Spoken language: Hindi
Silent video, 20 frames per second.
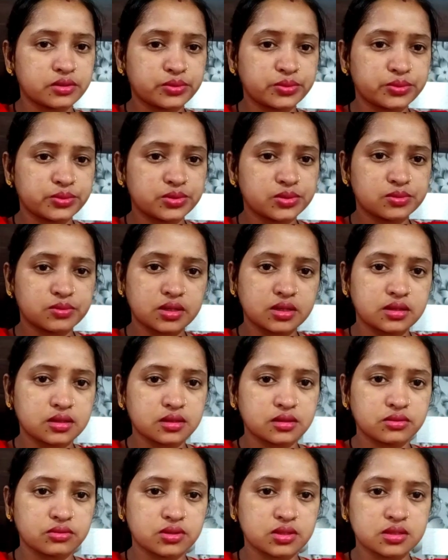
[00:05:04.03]
इसको
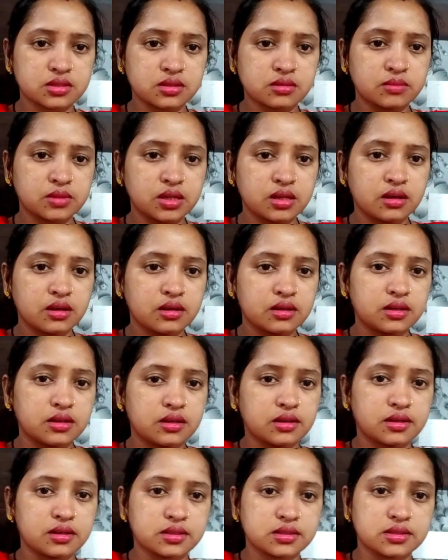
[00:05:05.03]
खोल लेती हूँ
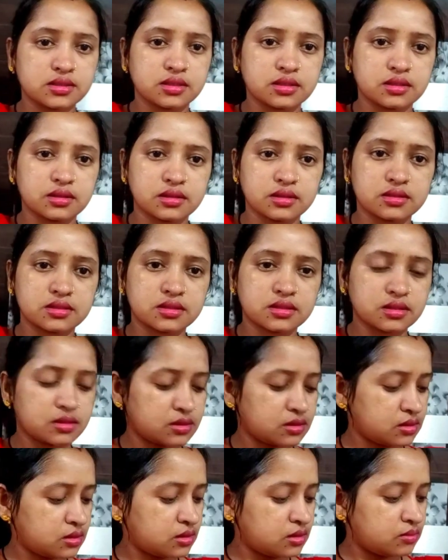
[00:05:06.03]
और इसको एक
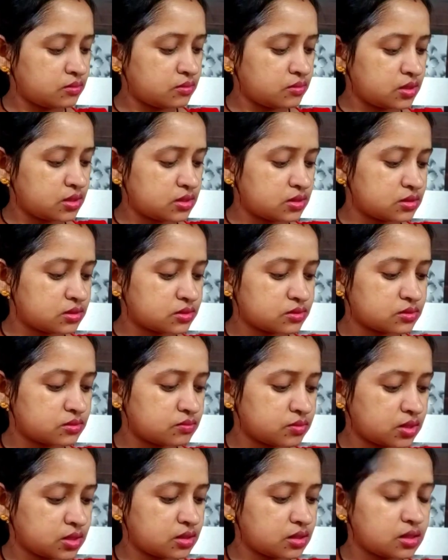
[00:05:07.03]
कटोरी में थोड़ा सा
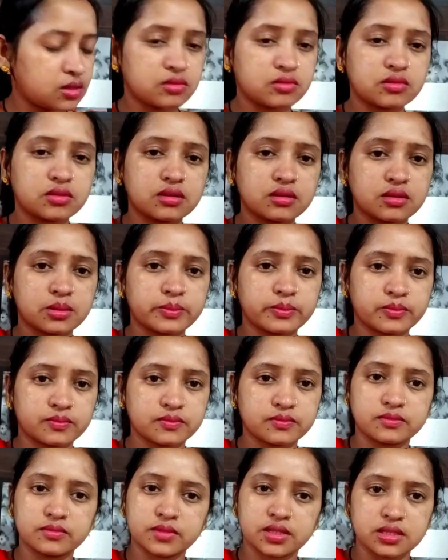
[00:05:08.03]
निकाल लेती हूँ
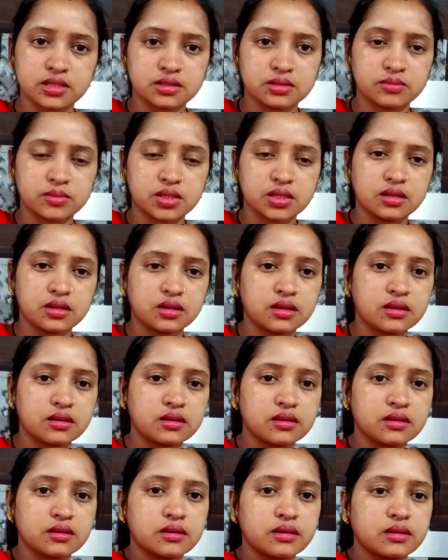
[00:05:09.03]
और इसमें
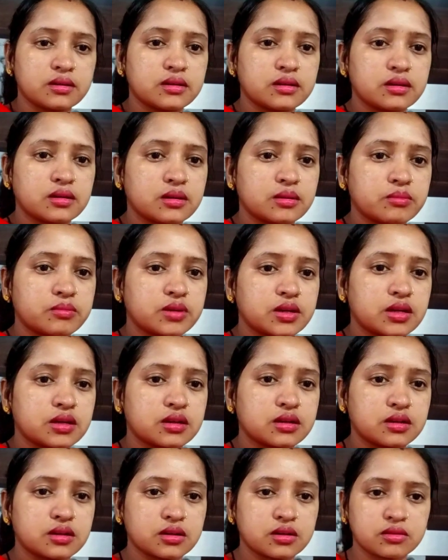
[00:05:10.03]
मैं
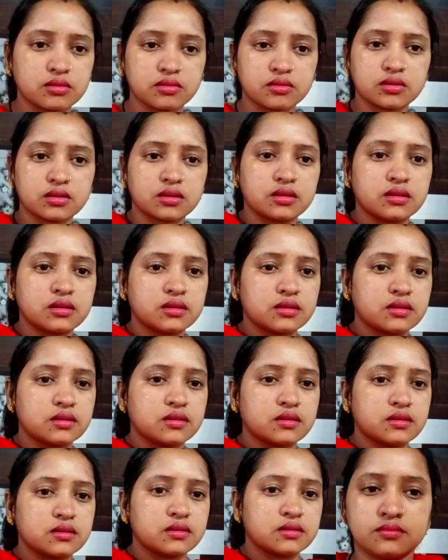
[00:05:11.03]
गुलाब जल
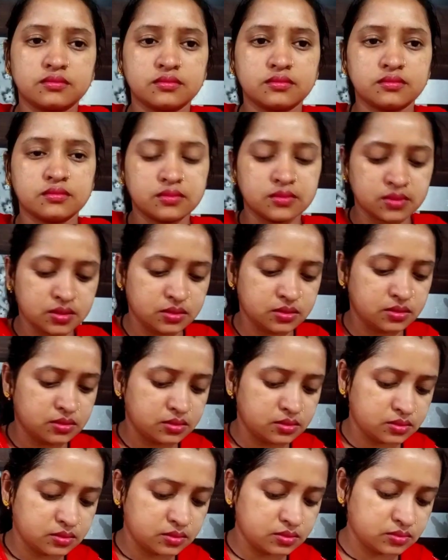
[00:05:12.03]
थोड़ा सा डाल के
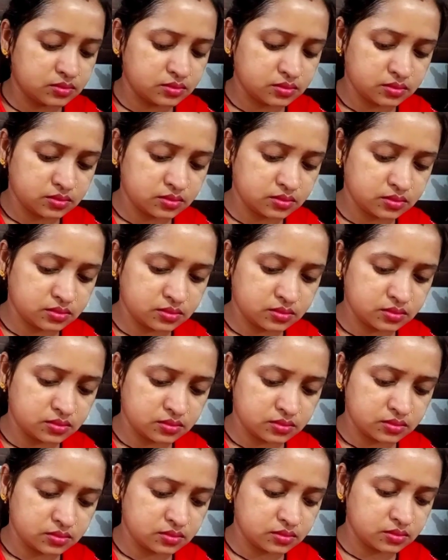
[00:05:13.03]
और इसको मिक्स कर
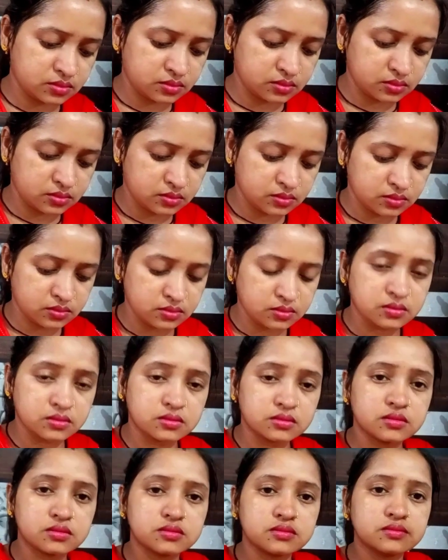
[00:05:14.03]
लेती हूँ और
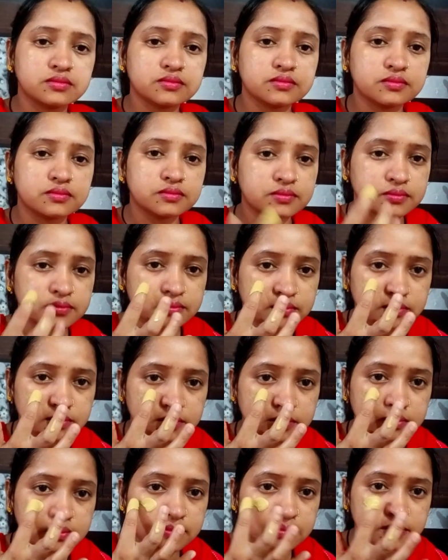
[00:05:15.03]
मैं अभी
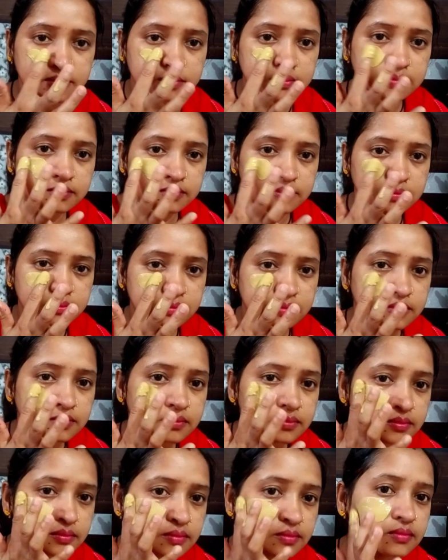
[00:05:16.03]
मैं अपने चेहरे को
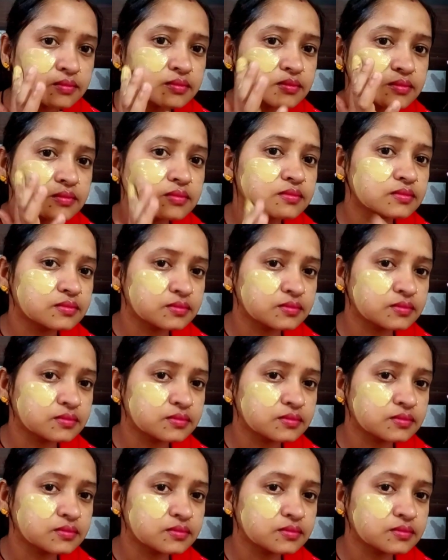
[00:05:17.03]
अच्छी तरह से